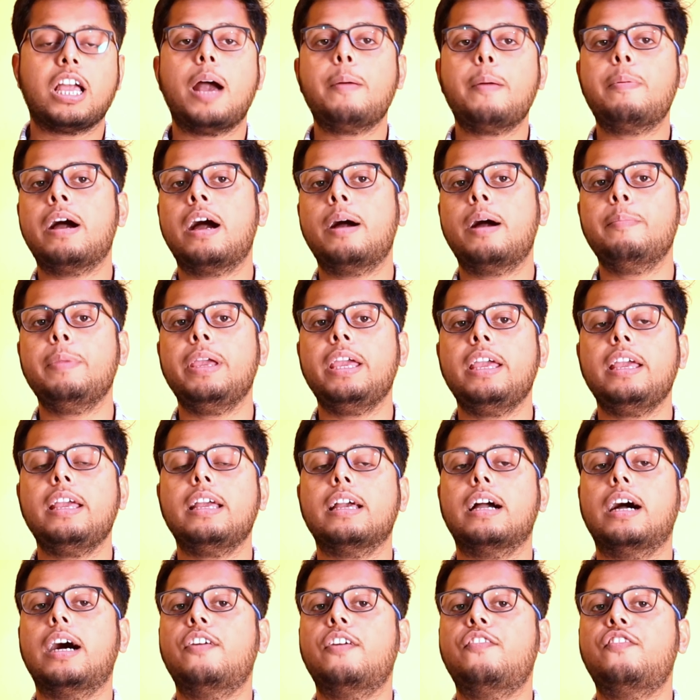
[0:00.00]
अब
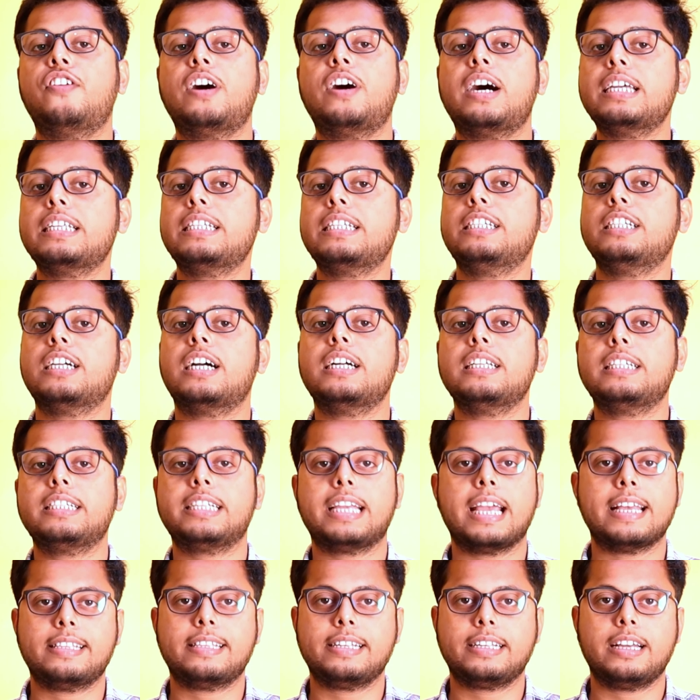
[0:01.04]
हमें फास्ट चार्ज
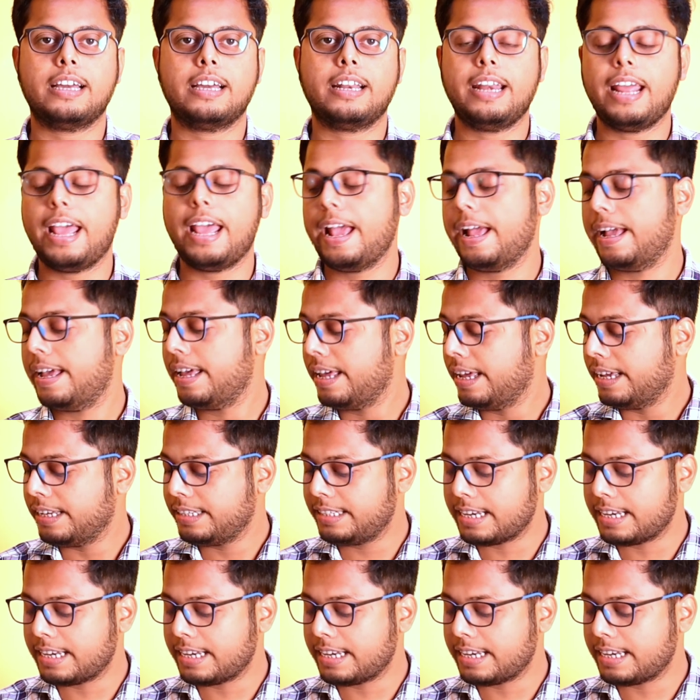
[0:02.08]
कैसे करना है